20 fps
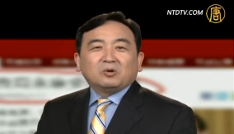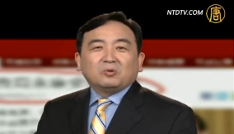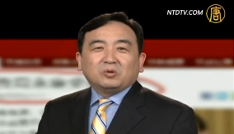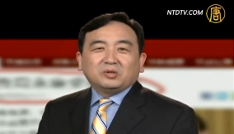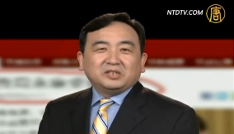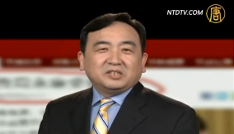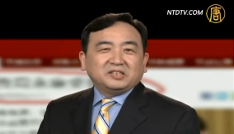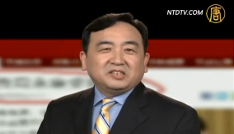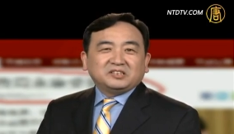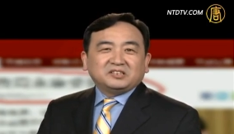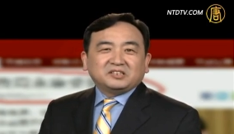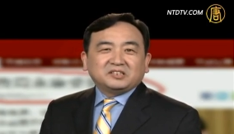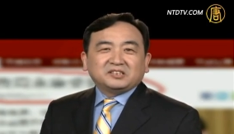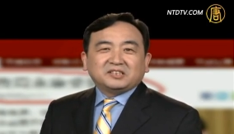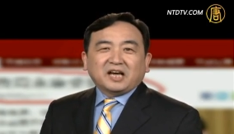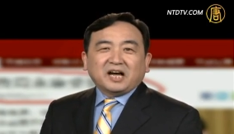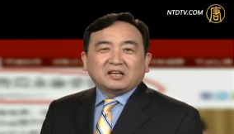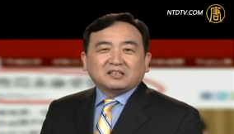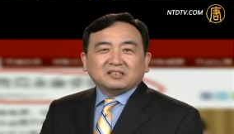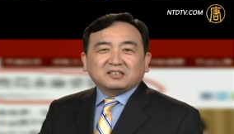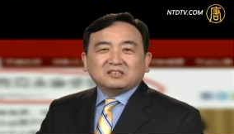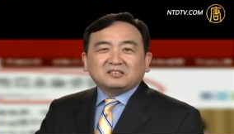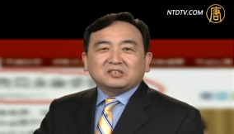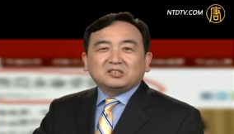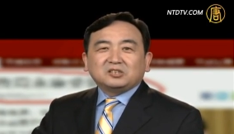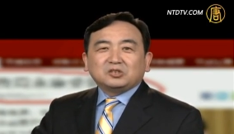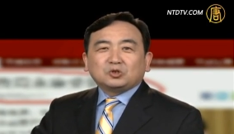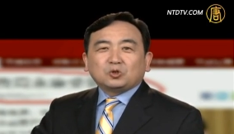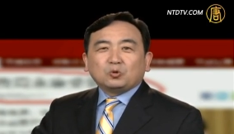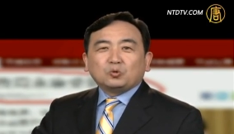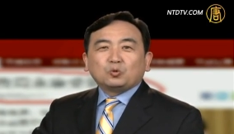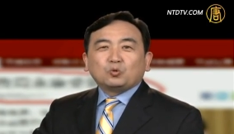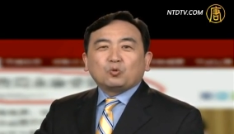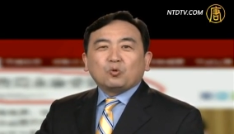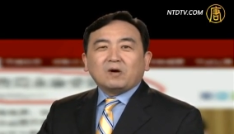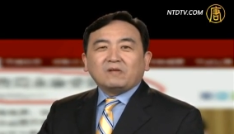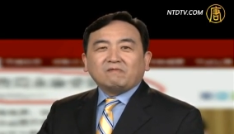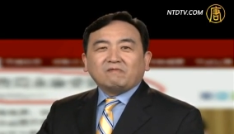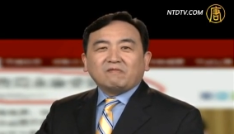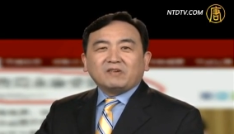我一直讲，是从
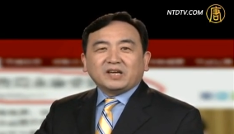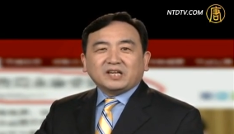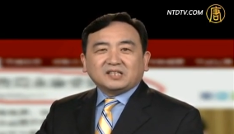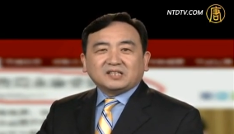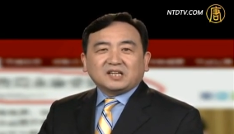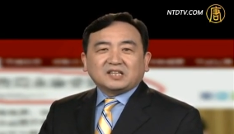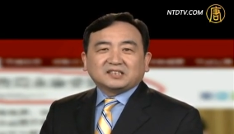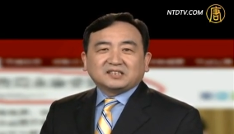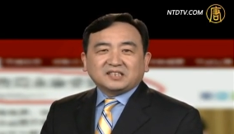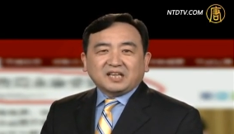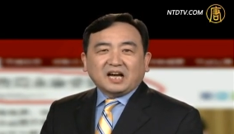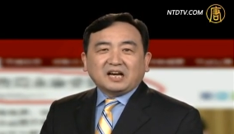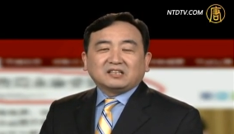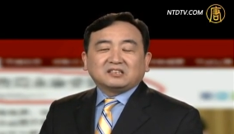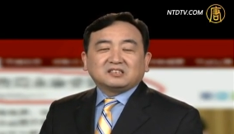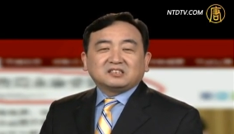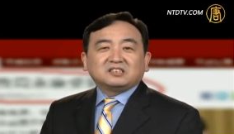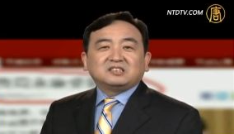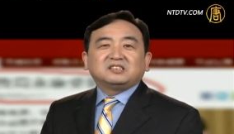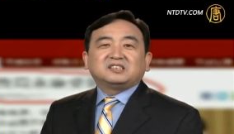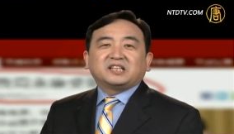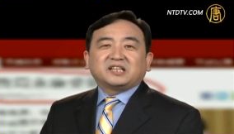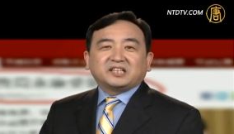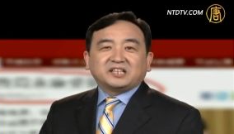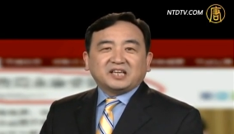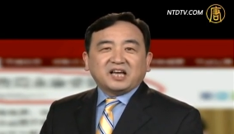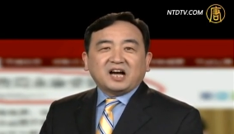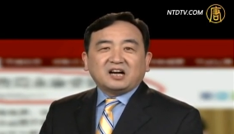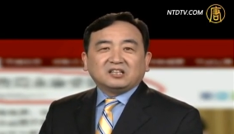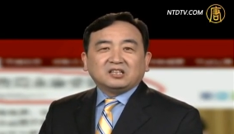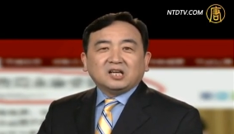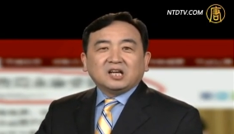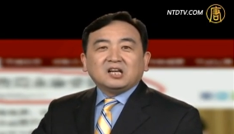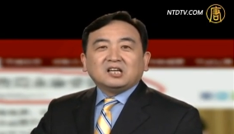官位上讲是这个样，